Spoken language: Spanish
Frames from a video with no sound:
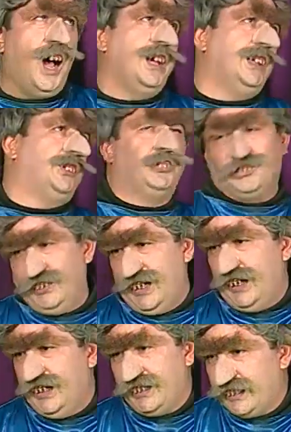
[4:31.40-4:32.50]
¡Ay,
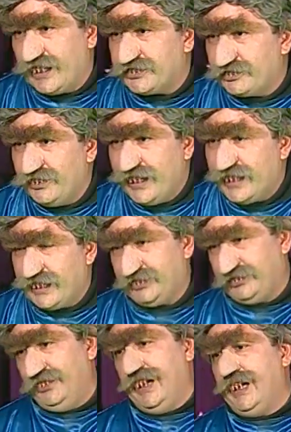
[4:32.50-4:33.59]
suegra, suegra,
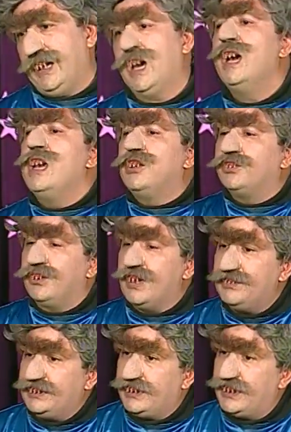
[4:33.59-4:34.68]
suegra!
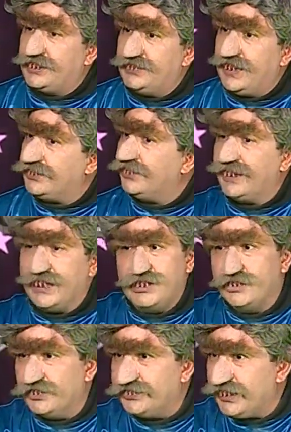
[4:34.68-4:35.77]
Solamente le advierto que
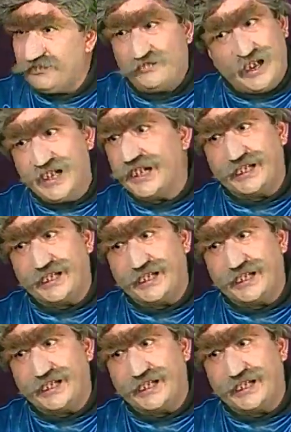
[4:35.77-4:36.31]
no se vale